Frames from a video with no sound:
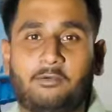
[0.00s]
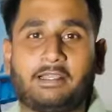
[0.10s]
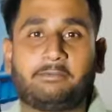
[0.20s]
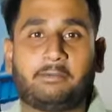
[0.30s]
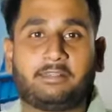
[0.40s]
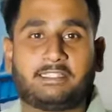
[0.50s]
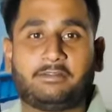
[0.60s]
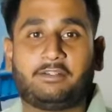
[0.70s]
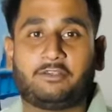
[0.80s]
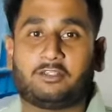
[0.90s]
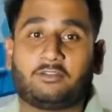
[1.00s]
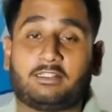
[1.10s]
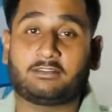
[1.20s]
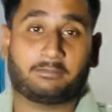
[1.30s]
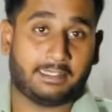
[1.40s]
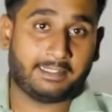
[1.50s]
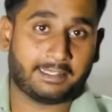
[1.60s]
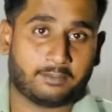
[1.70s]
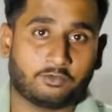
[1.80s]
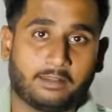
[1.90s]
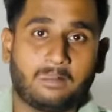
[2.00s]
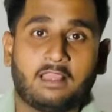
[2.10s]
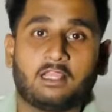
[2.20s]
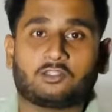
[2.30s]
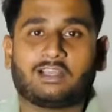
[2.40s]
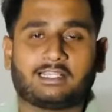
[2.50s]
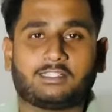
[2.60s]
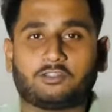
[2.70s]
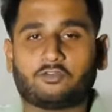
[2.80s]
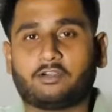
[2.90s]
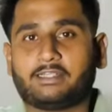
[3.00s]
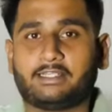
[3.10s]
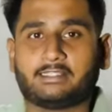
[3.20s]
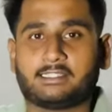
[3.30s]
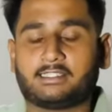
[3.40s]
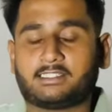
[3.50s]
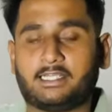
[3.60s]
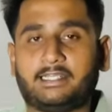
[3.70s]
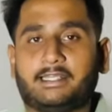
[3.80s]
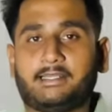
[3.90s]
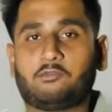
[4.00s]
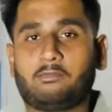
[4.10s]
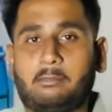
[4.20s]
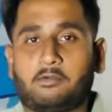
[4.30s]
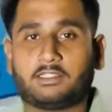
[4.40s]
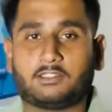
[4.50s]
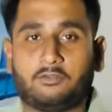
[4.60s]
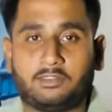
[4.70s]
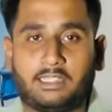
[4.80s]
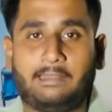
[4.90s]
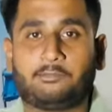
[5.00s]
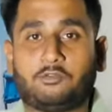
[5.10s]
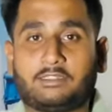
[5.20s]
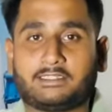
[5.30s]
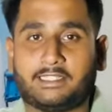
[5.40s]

है बाकी पेमेंट रिसीव नहीं हुआ तो उनका सामान नहीं गया हुआ है तो आजकल जो तो फ्रॉडगिरी चल रही है ना वो मैं आपको बताता हूँ फिर लाइव प्रूफ किस